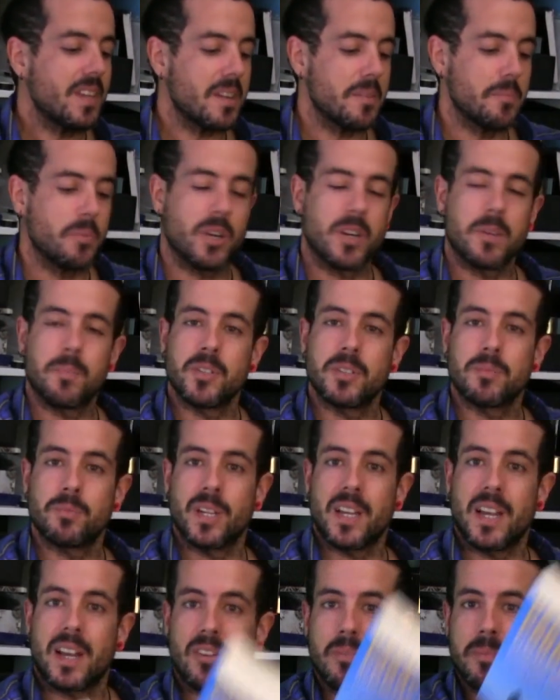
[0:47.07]
Bueno, pues
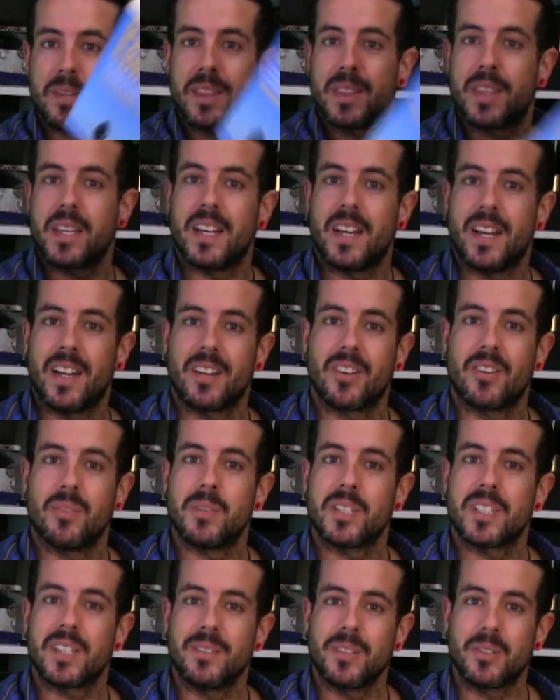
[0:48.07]
voy a comenzar,
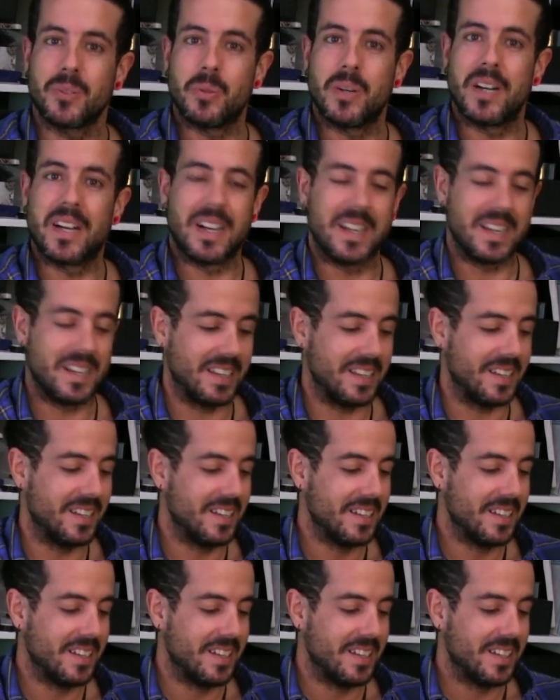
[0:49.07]
como es habitual,
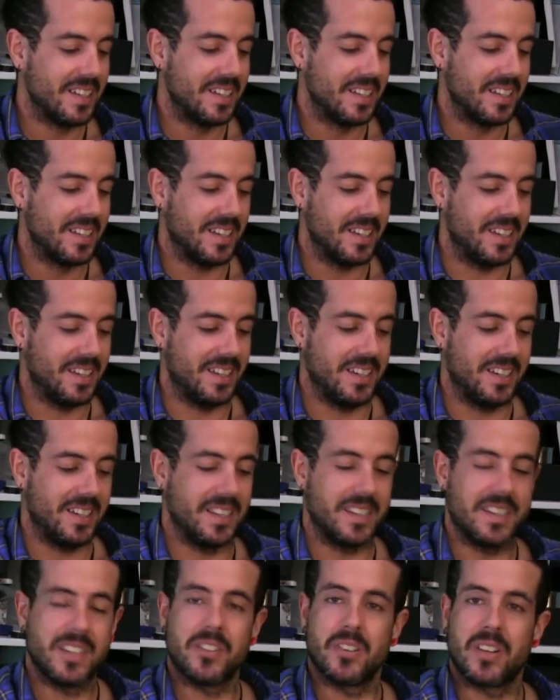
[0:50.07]
eh,
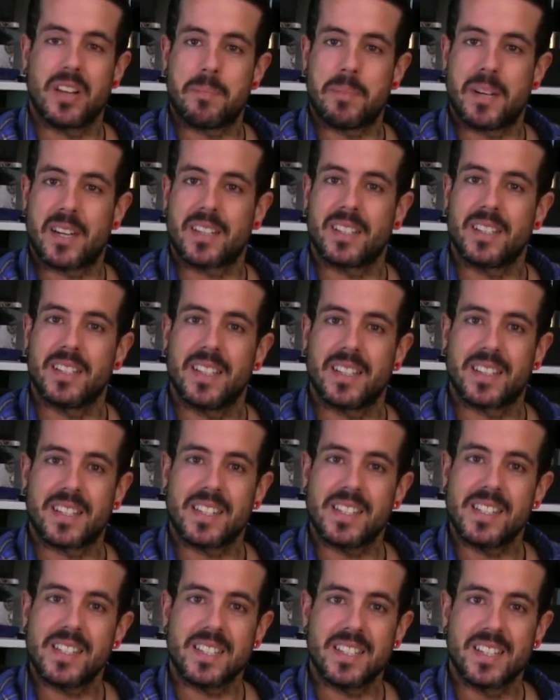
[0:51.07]
leyendo la parte de
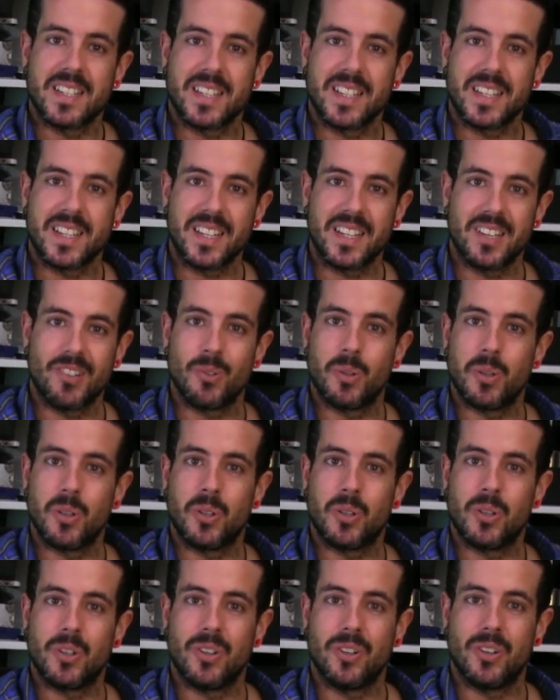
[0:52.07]
atrás y
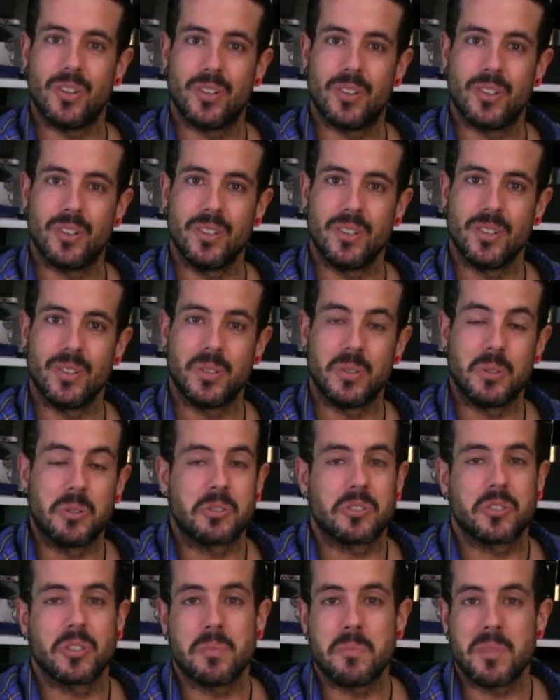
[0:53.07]
luego
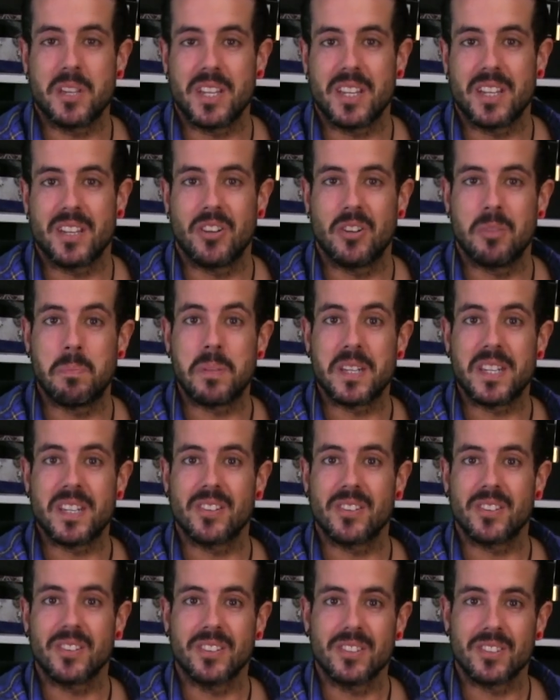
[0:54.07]
os doy mi
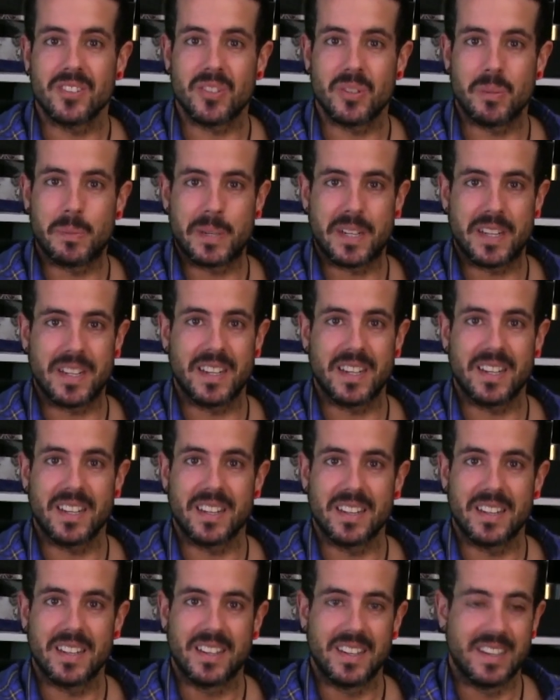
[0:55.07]
opinión
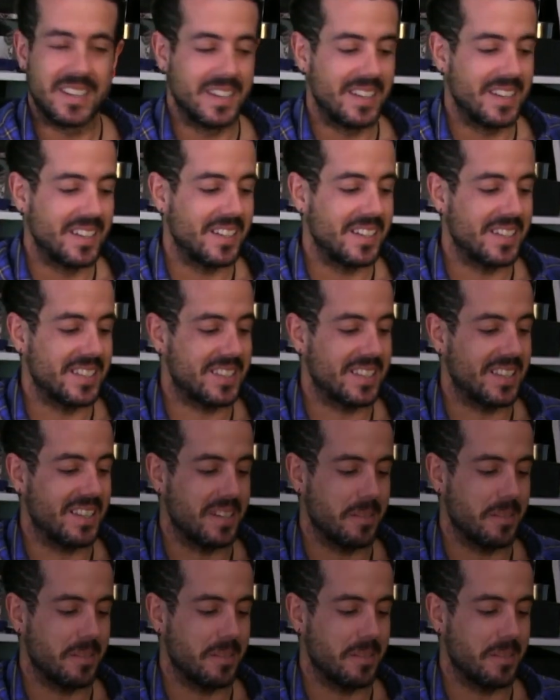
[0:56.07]
sobre este